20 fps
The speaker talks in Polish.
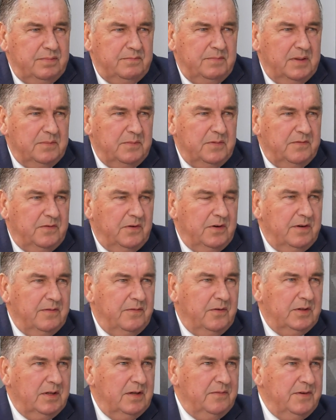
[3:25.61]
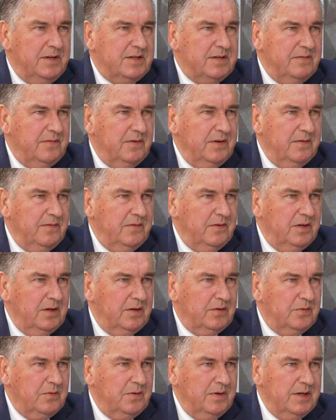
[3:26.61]
Mamy wojewodę, wicewojewodę,
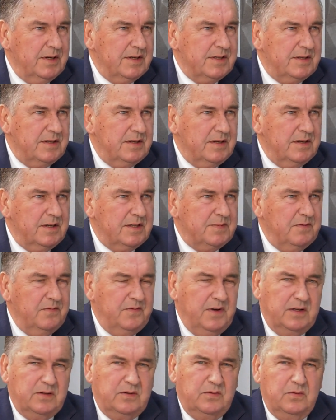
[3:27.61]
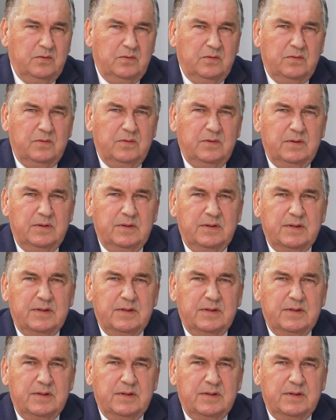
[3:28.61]
który jest y, z powiatu